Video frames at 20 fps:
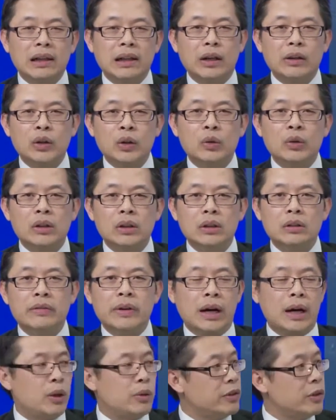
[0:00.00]
là nhiều người
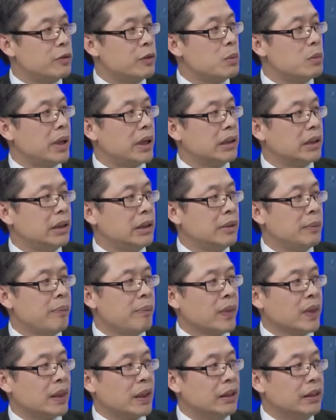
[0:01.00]
vào trong phòng mạch đó,
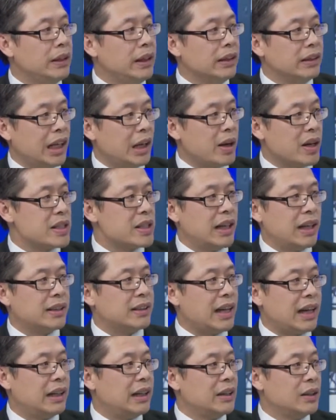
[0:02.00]
tự nhiên thấy bác sĩ là
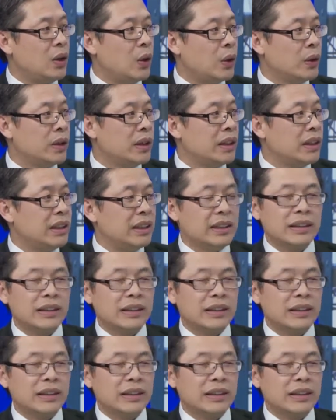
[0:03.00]
tăng lên thôi